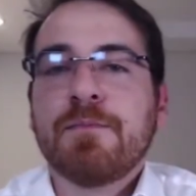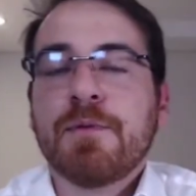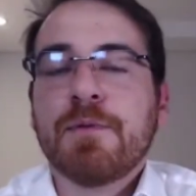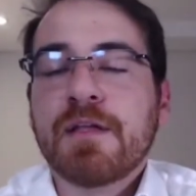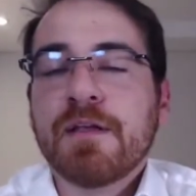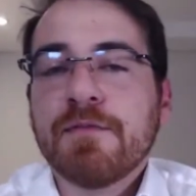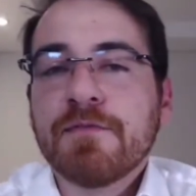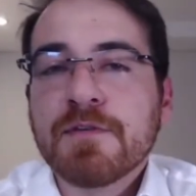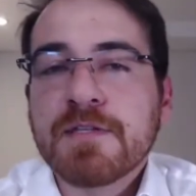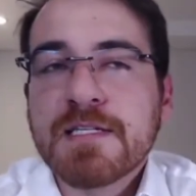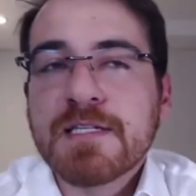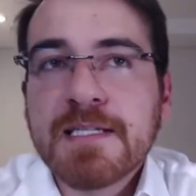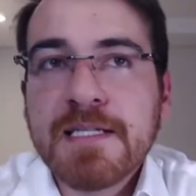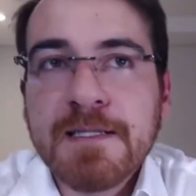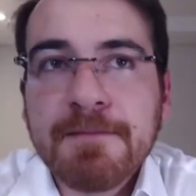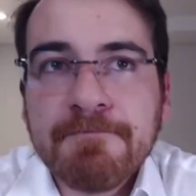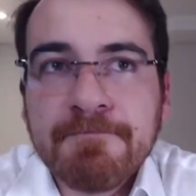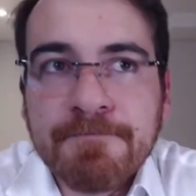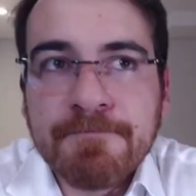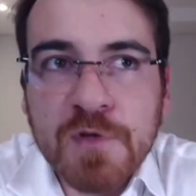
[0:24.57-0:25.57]
porque
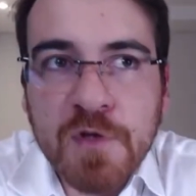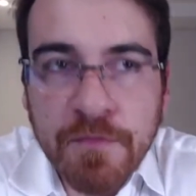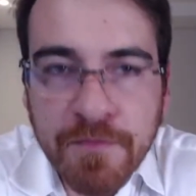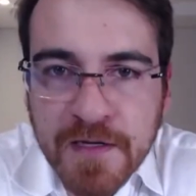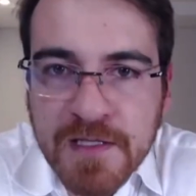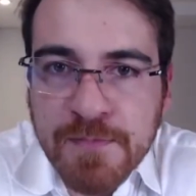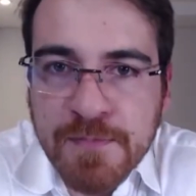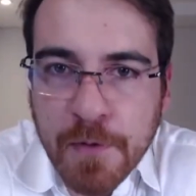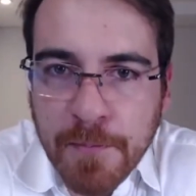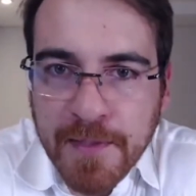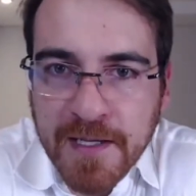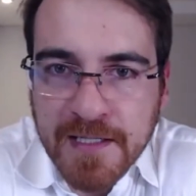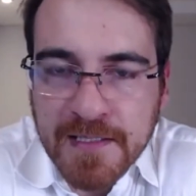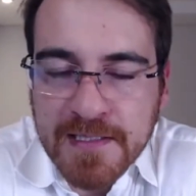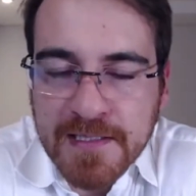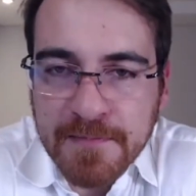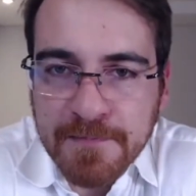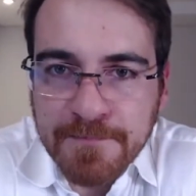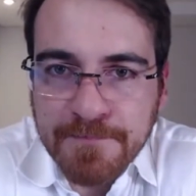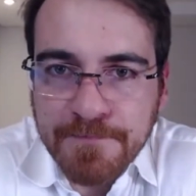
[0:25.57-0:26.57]
você só faz
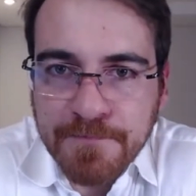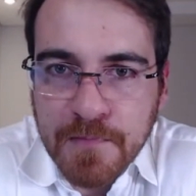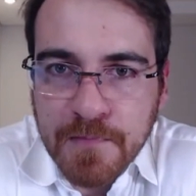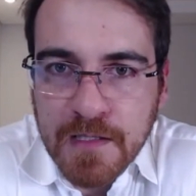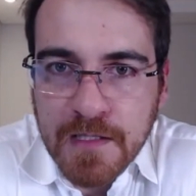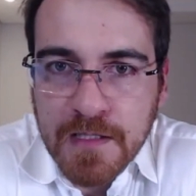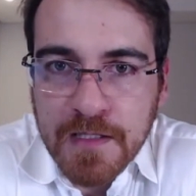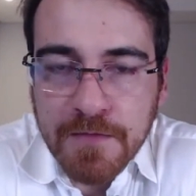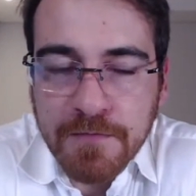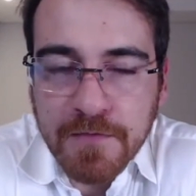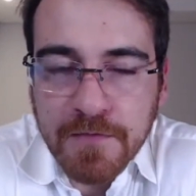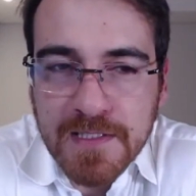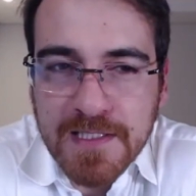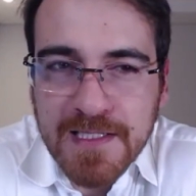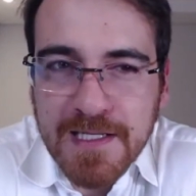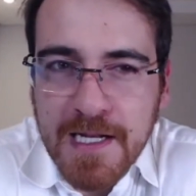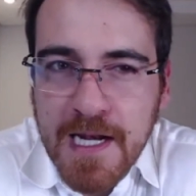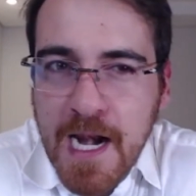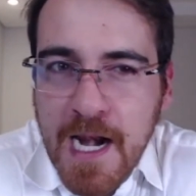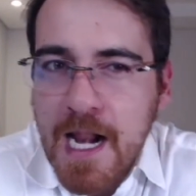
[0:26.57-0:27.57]
promessa e
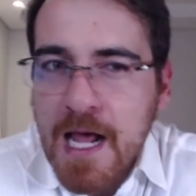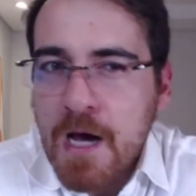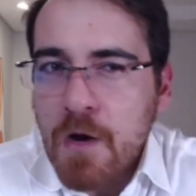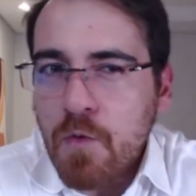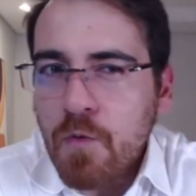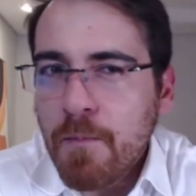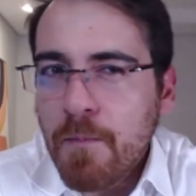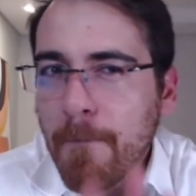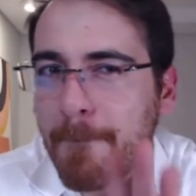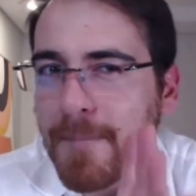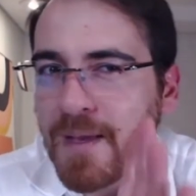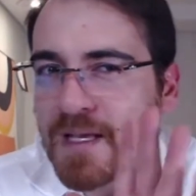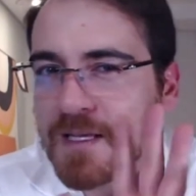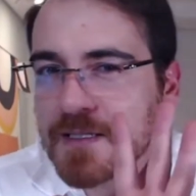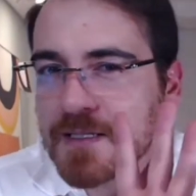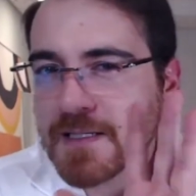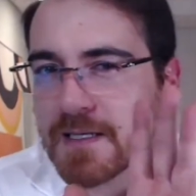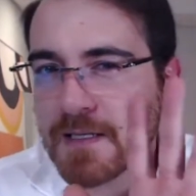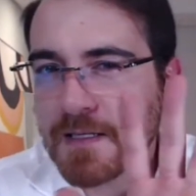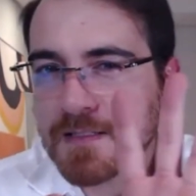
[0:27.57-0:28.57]
você não
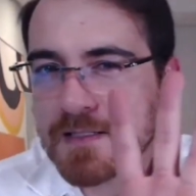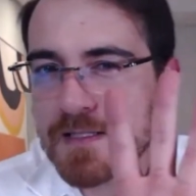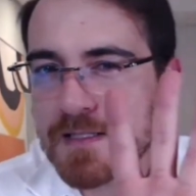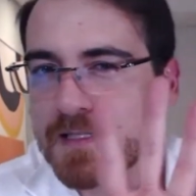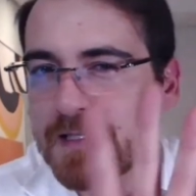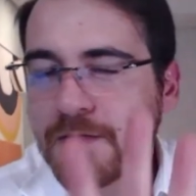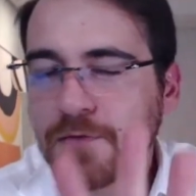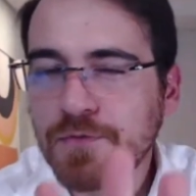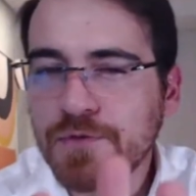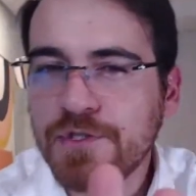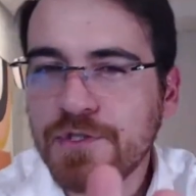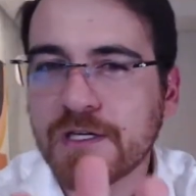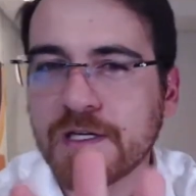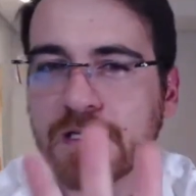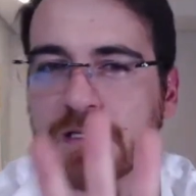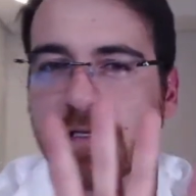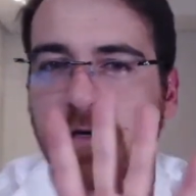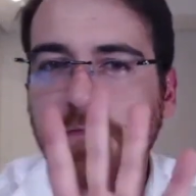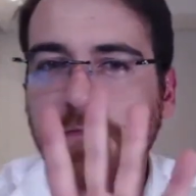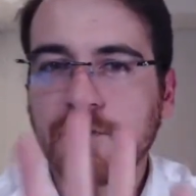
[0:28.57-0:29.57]
pensa nessas cinco
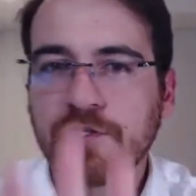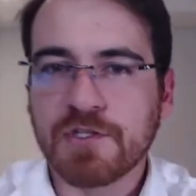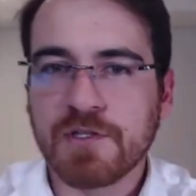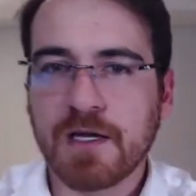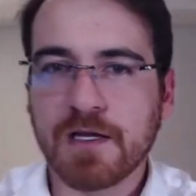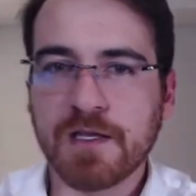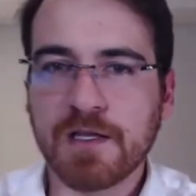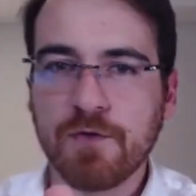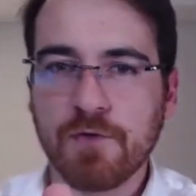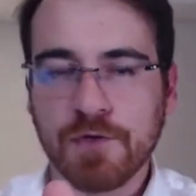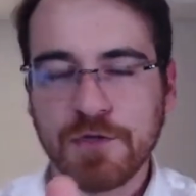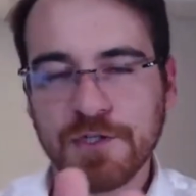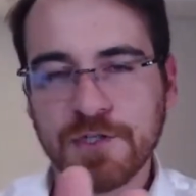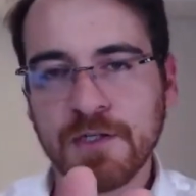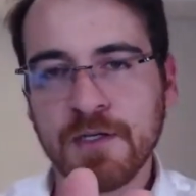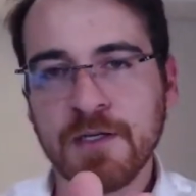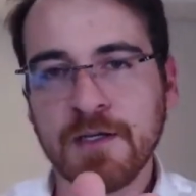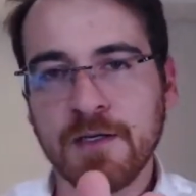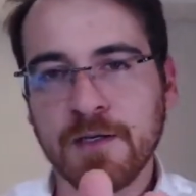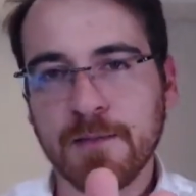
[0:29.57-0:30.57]
dicas que eu vou te dar aqui
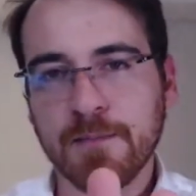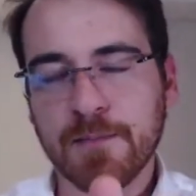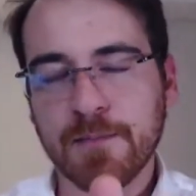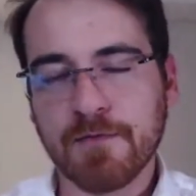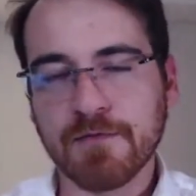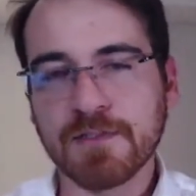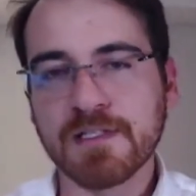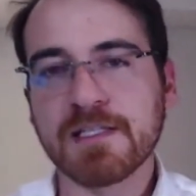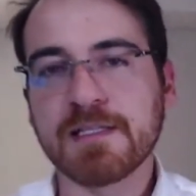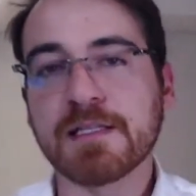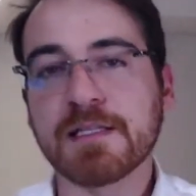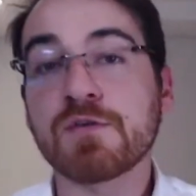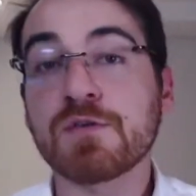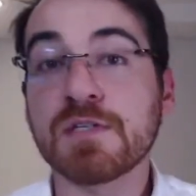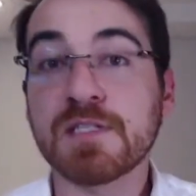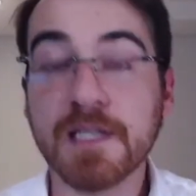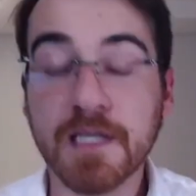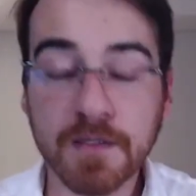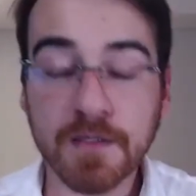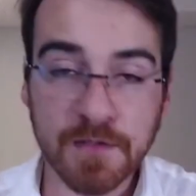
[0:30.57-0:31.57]
hoje para você ter
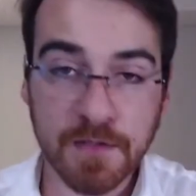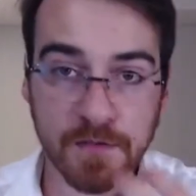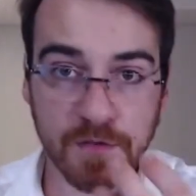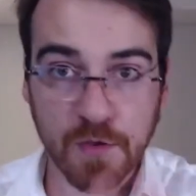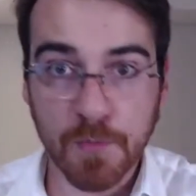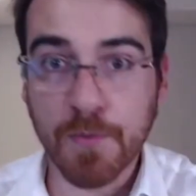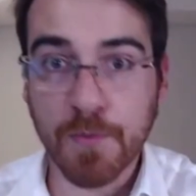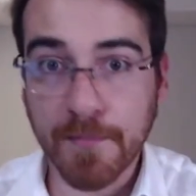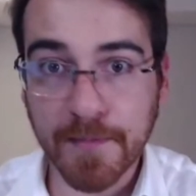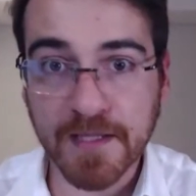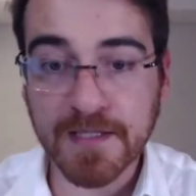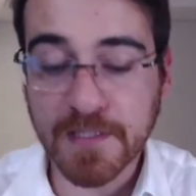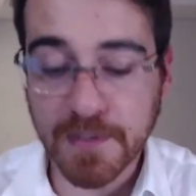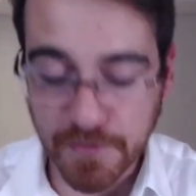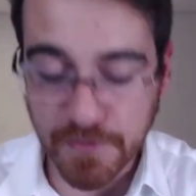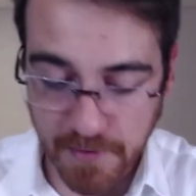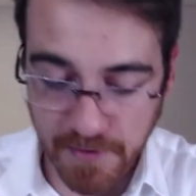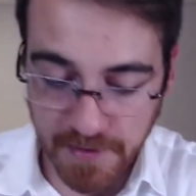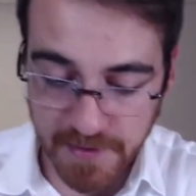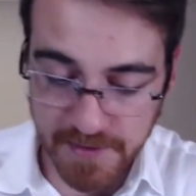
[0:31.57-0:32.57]
sucesso na sua promessa
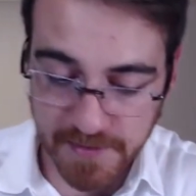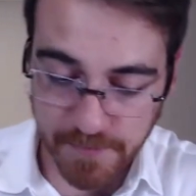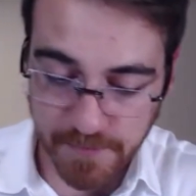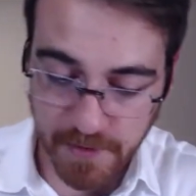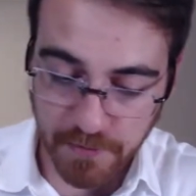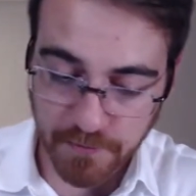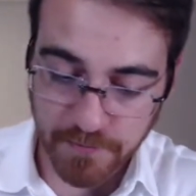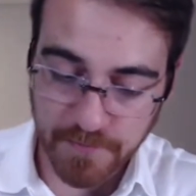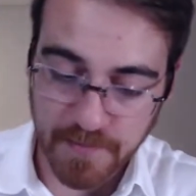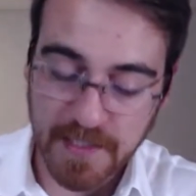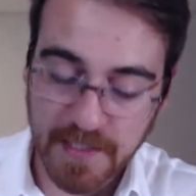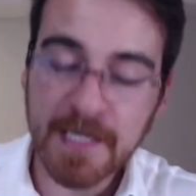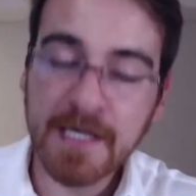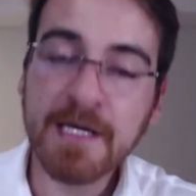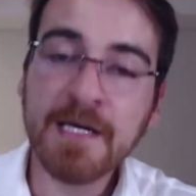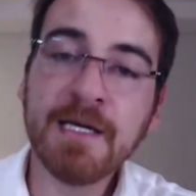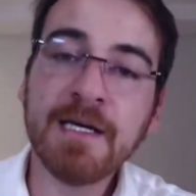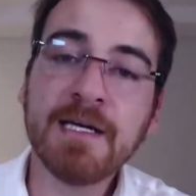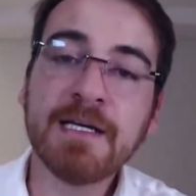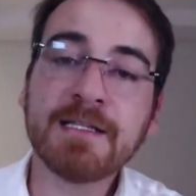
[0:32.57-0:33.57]
de emagrecimento.
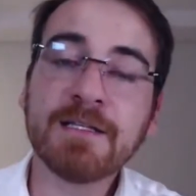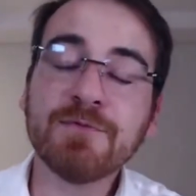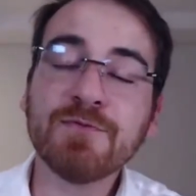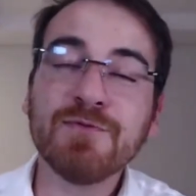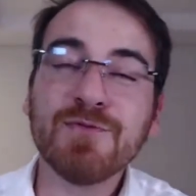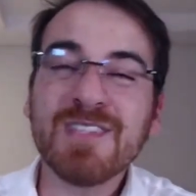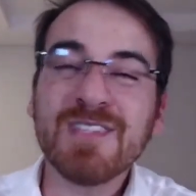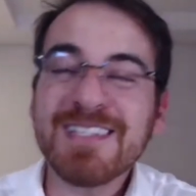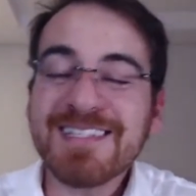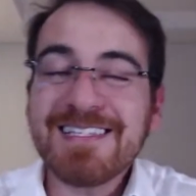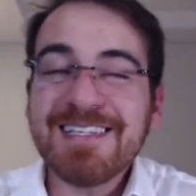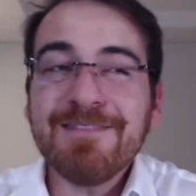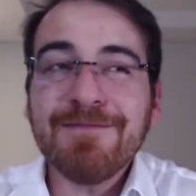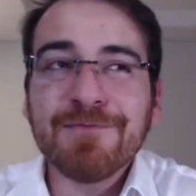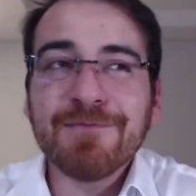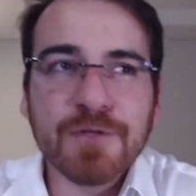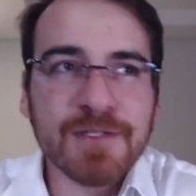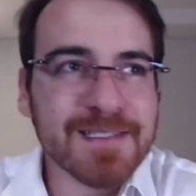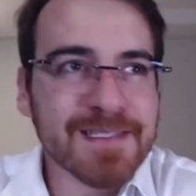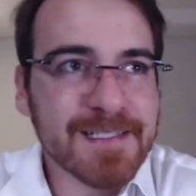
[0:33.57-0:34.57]
Então, se
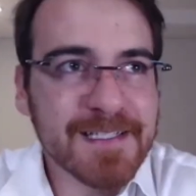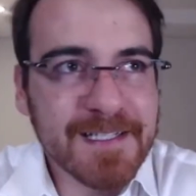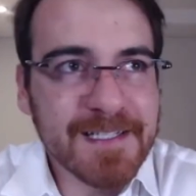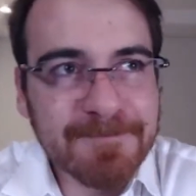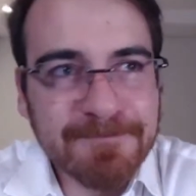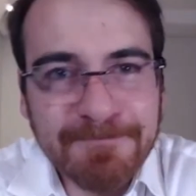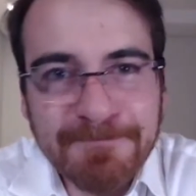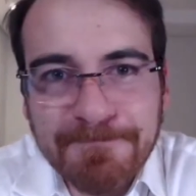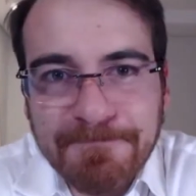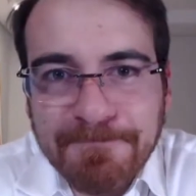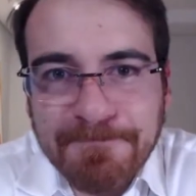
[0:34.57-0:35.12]
você